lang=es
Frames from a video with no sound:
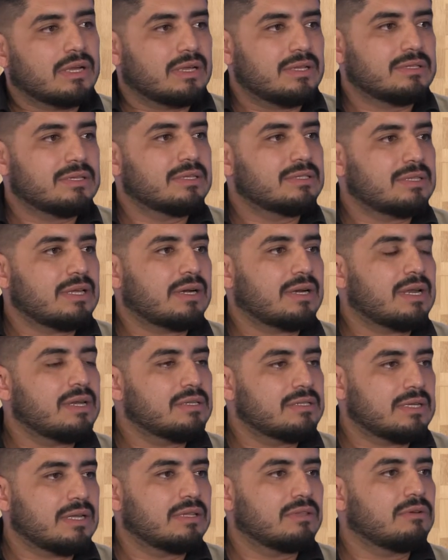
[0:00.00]
que se está
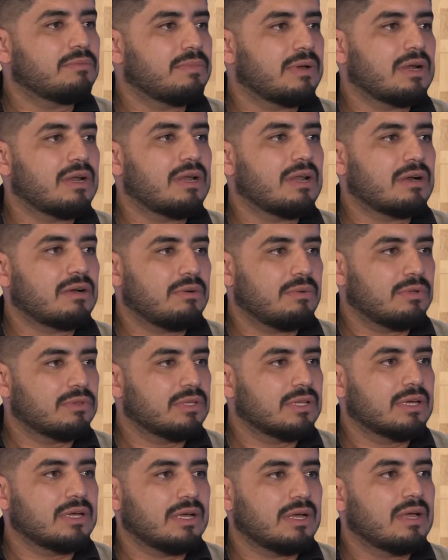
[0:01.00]
realizando, para la
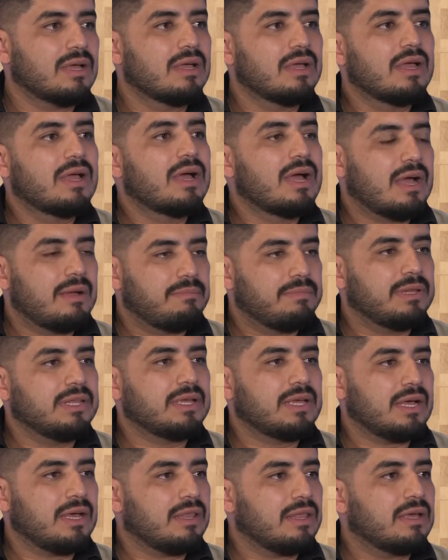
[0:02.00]
robótica
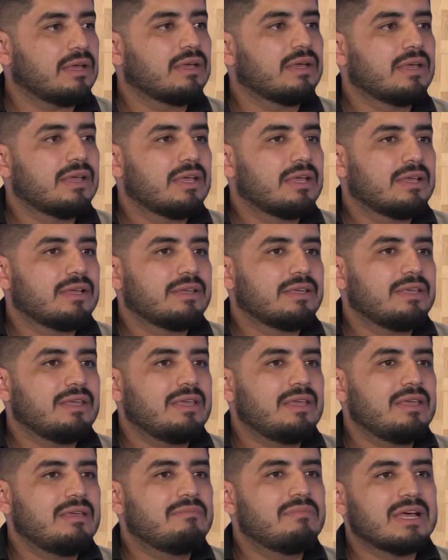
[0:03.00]
aplicada.
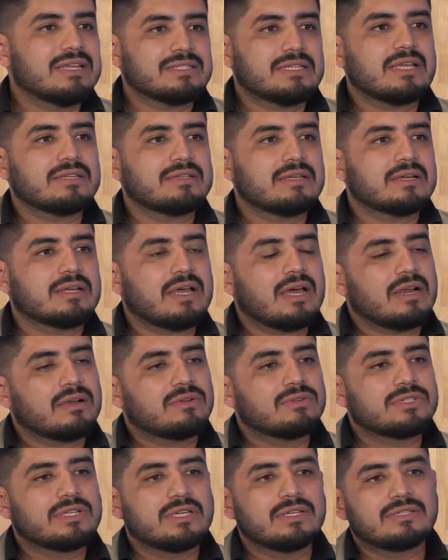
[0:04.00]
Y más que
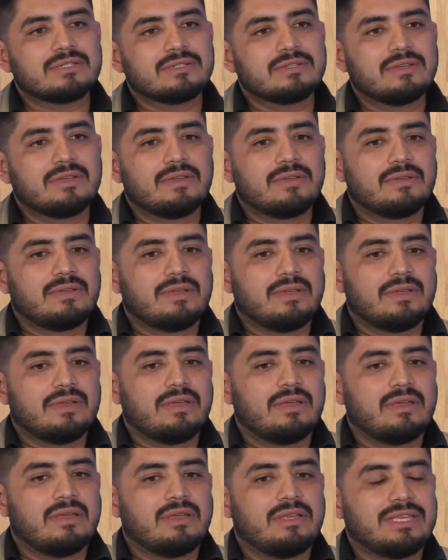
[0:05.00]
acercarnos es,
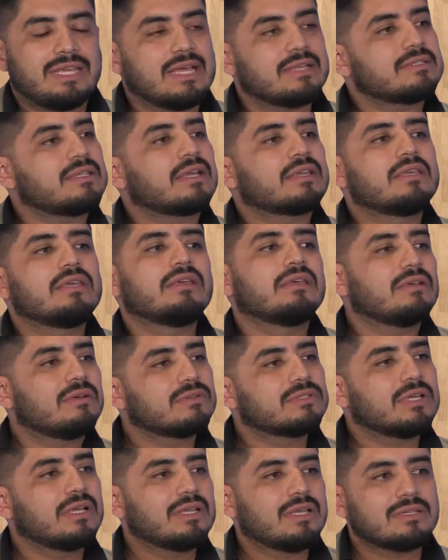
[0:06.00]
eh, ya está aquí, o
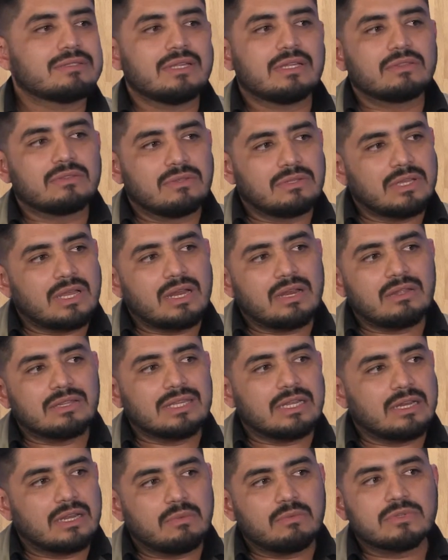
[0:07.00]
sea, ya, está, ya la
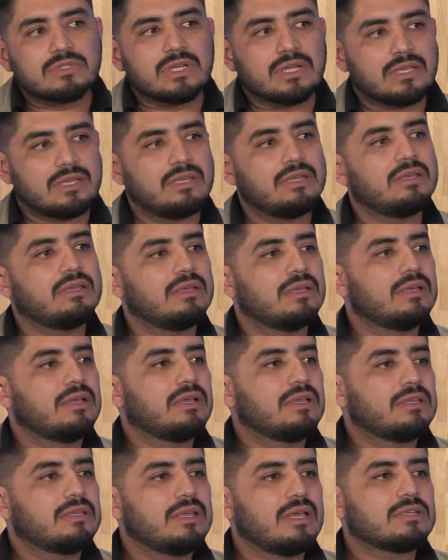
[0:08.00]
tenemos aquí,
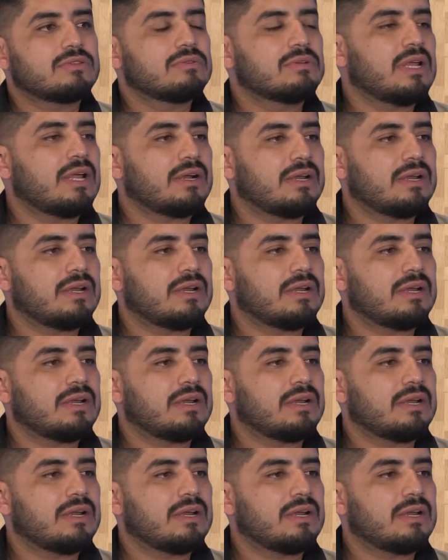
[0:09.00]
ya es una